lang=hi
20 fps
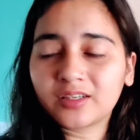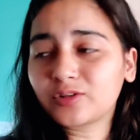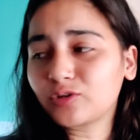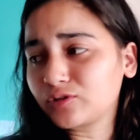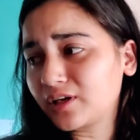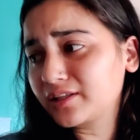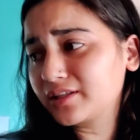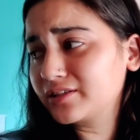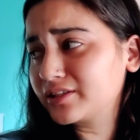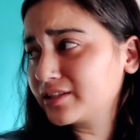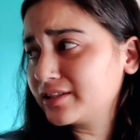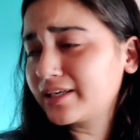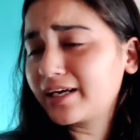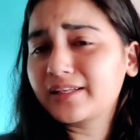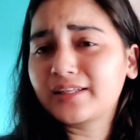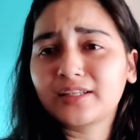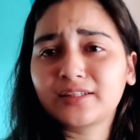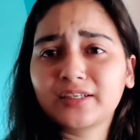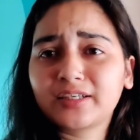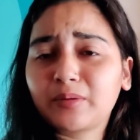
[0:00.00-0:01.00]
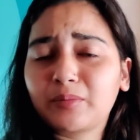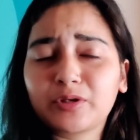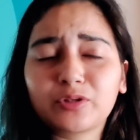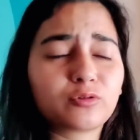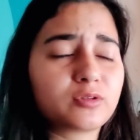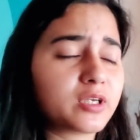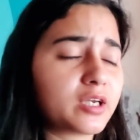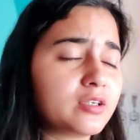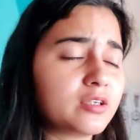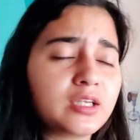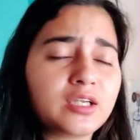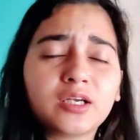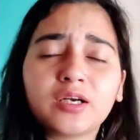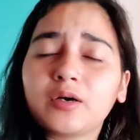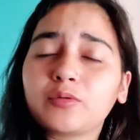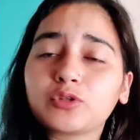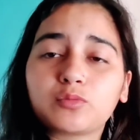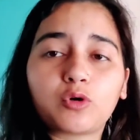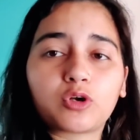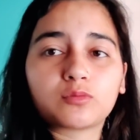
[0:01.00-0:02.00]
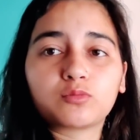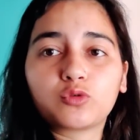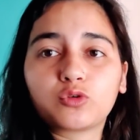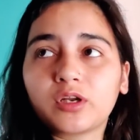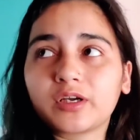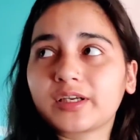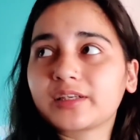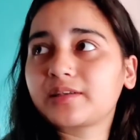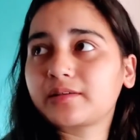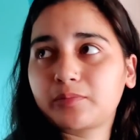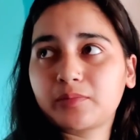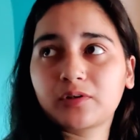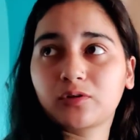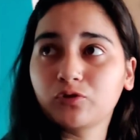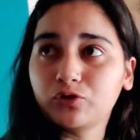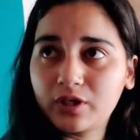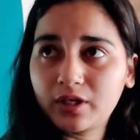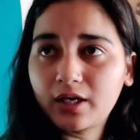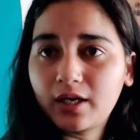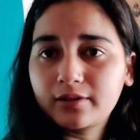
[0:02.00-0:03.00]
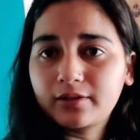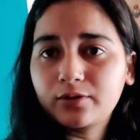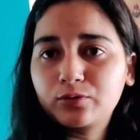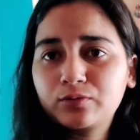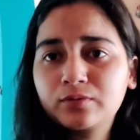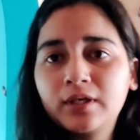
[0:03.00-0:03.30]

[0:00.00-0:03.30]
तो आधी जल्दी आए दादी कपड़े धो तो दिया मुझे बहुत भूख लगी तब तो मैं गुजिया खाती